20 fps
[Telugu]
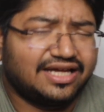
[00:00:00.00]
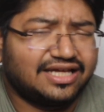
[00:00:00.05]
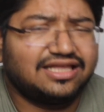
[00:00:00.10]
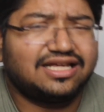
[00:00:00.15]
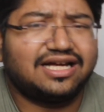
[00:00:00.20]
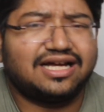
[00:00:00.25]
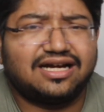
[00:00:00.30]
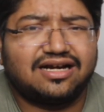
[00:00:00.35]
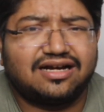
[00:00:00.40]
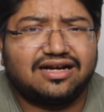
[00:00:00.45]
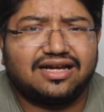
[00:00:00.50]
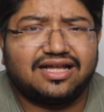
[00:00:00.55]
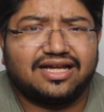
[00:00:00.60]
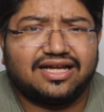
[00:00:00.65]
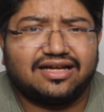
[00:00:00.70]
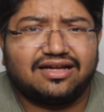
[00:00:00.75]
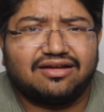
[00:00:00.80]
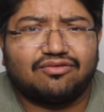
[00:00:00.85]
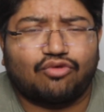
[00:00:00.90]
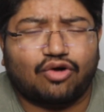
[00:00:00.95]
ఎందుకంటే
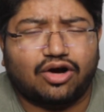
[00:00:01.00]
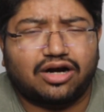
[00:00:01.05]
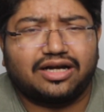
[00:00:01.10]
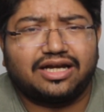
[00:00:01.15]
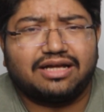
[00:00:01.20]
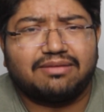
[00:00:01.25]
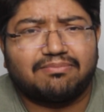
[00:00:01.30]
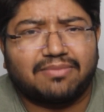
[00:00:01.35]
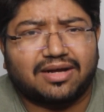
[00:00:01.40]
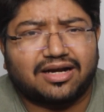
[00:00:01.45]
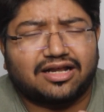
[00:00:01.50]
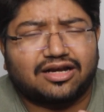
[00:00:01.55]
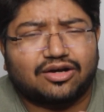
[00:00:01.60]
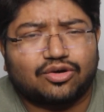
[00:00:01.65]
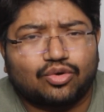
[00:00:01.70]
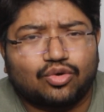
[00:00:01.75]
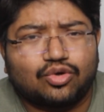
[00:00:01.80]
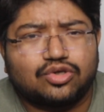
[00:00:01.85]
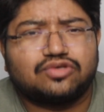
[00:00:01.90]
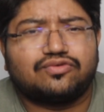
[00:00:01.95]
ఒకటి మన
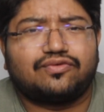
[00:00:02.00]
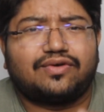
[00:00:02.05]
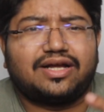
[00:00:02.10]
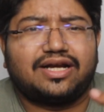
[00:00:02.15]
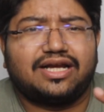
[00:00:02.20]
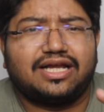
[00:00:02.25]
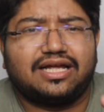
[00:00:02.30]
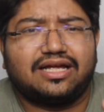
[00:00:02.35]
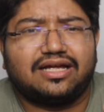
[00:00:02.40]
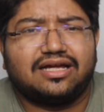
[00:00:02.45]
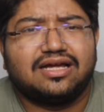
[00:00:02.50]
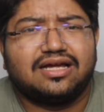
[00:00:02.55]
రోజువారీ